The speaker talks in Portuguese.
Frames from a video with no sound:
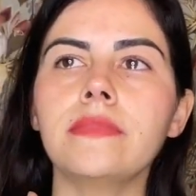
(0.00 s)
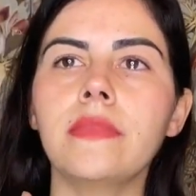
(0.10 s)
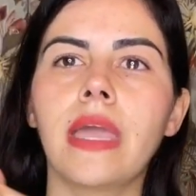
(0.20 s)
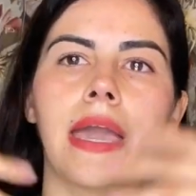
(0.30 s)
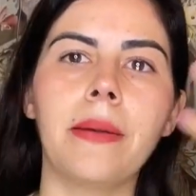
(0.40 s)

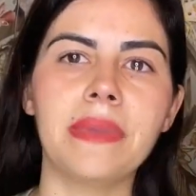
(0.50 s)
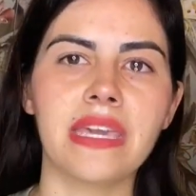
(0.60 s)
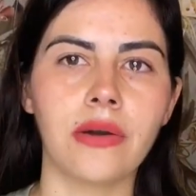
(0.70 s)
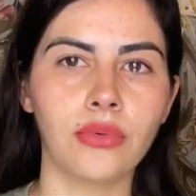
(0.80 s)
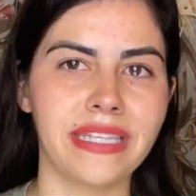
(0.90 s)
é a
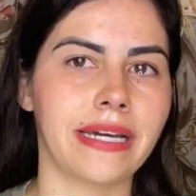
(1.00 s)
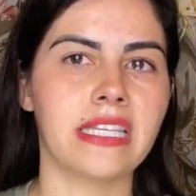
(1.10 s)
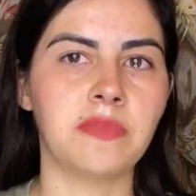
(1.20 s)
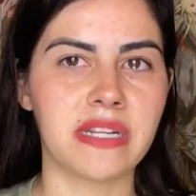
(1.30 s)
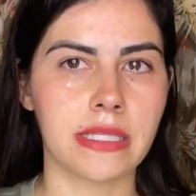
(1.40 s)
minha única
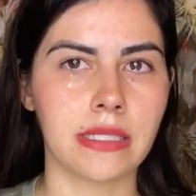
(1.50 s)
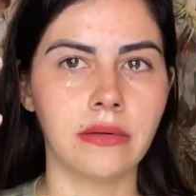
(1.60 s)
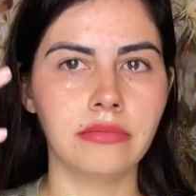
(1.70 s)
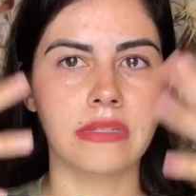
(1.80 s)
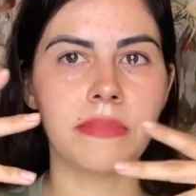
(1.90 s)

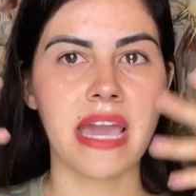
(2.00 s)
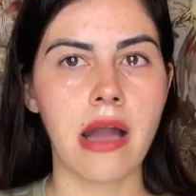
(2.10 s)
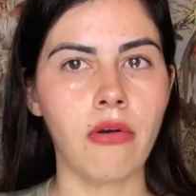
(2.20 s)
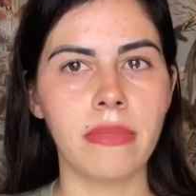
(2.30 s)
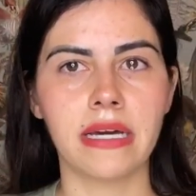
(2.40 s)
expressão da minha
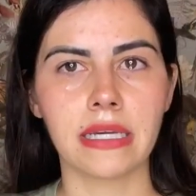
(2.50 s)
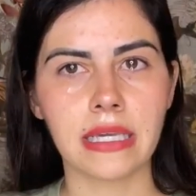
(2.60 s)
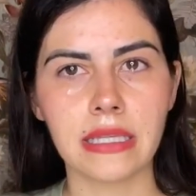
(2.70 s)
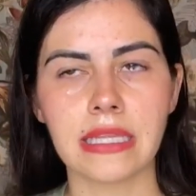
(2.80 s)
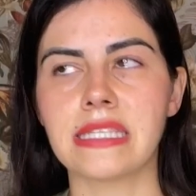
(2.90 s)
alma
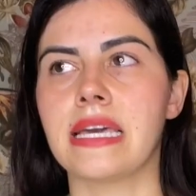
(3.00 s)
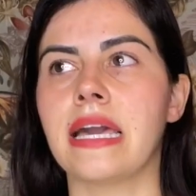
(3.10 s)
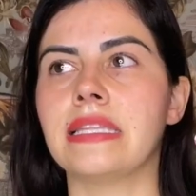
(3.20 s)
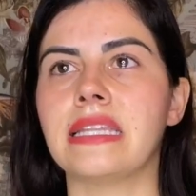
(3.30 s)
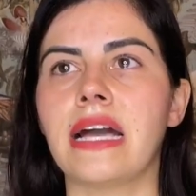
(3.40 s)
aqui nessa
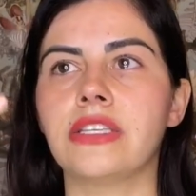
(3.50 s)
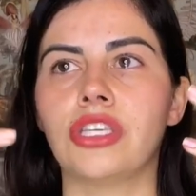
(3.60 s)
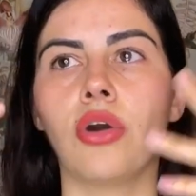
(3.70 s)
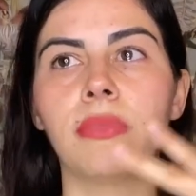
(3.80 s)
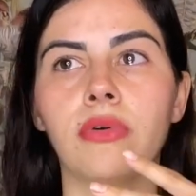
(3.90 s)
realidade,
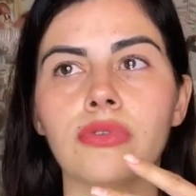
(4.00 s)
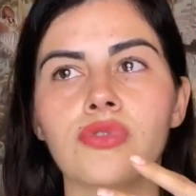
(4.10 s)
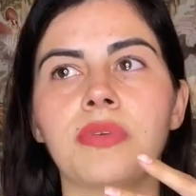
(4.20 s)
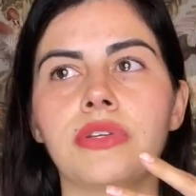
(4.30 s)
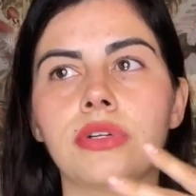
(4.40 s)
é o meu eu
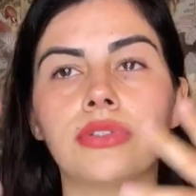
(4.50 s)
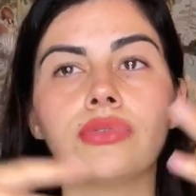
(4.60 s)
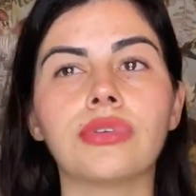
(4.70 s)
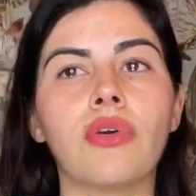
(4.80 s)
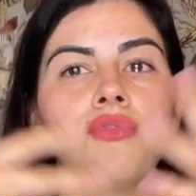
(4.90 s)
superior.
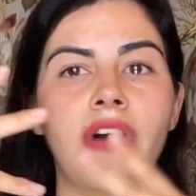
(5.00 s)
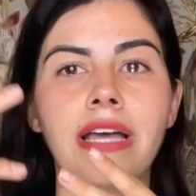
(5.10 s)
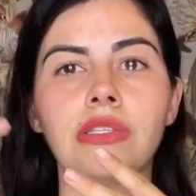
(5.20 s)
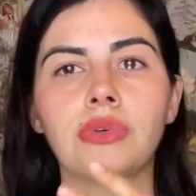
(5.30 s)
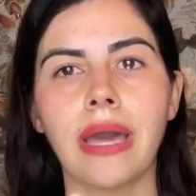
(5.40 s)
Tudo que eu
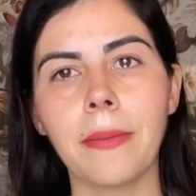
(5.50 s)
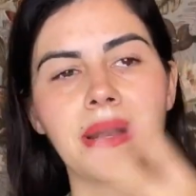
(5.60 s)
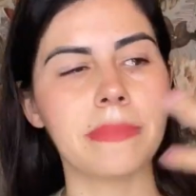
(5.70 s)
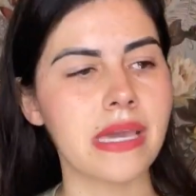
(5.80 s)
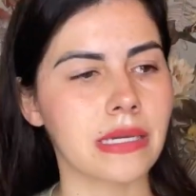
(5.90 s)
faço é para
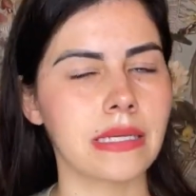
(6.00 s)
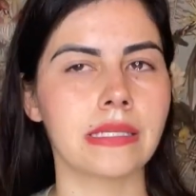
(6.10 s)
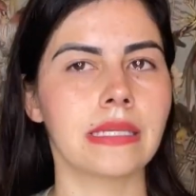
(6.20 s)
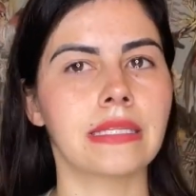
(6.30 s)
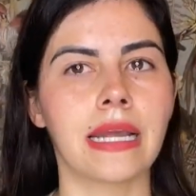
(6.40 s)
minha
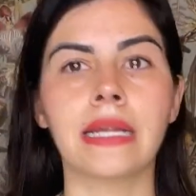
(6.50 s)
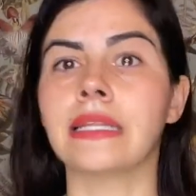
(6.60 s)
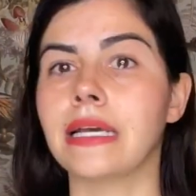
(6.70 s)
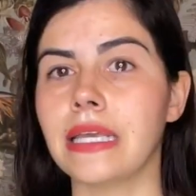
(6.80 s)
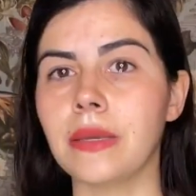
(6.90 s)
criança
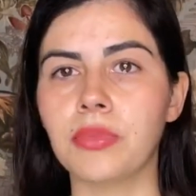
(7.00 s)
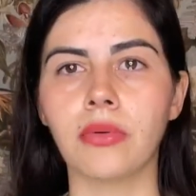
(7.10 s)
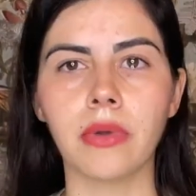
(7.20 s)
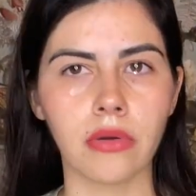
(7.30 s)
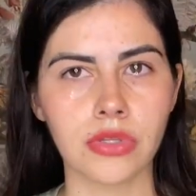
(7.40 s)
interna e para o
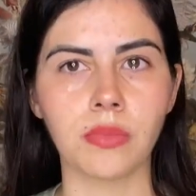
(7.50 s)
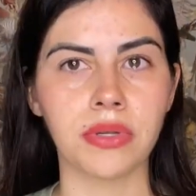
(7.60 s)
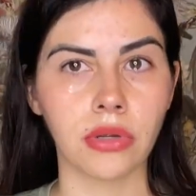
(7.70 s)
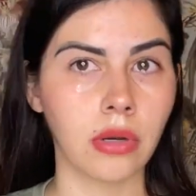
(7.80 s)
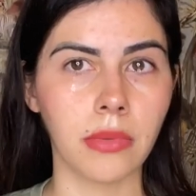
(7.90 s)
meu eu
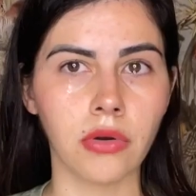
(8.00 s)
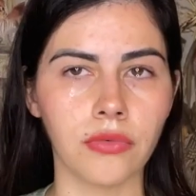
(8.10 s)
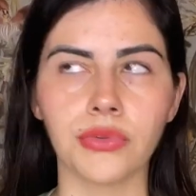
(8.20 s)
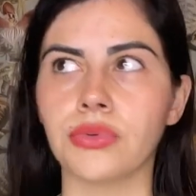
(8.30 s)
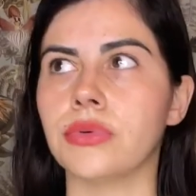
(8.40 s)
superior, meu eu
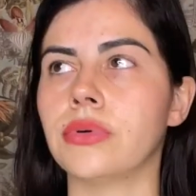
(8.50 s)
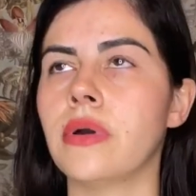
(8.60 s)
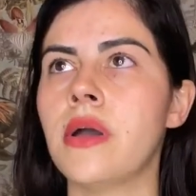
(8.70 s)
futuro.